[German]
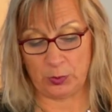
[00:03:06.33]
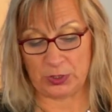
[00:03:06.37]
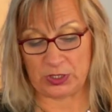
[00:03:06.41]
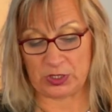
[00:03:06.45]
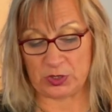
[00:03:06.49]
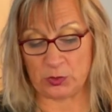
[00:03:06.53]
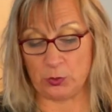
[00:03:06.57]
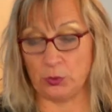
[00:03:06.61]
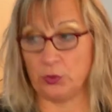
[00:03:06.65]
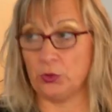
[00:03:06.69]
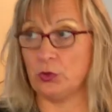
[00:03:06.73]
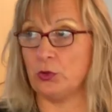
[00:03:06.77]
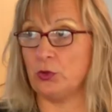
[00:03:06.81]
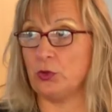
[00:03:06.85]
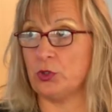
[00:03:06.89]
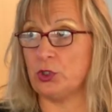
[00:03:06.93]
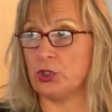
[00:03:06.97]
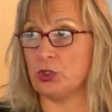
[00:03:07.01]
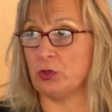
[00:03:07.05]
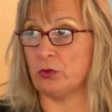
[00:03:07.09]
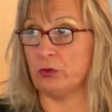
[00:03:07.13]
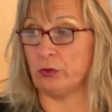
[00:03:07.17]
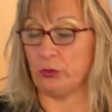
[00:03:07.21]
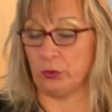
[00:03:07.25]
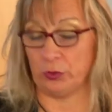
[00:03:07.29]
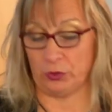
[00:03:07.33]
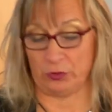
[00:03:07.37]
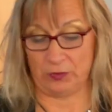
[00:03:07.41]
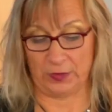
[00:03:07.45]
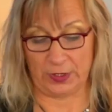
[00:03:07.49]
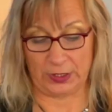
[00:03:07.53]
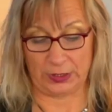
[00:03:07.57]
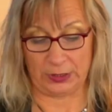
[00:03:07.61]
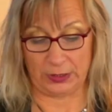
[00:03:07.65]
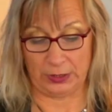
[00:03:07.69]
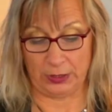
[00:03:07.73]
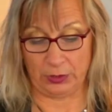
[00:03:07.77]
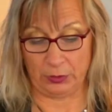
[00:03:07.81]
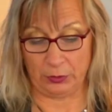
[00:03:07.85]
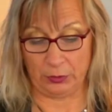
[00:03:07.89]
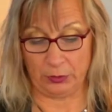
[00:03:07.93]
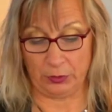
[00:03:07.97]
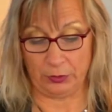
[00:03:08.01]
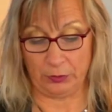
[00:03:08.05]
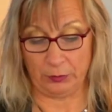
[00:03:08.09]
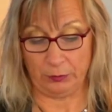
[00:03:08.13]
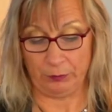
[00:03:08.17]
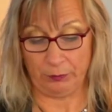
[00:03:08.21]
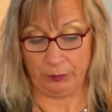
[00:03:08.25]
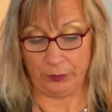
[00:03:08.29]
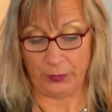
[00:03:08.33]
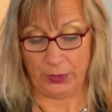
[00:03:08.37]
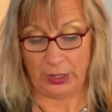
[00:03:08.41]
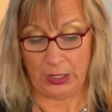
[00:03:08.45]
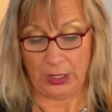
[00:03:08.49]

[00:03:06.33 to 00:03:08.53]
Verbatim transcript: Personen durchgeführt werden können.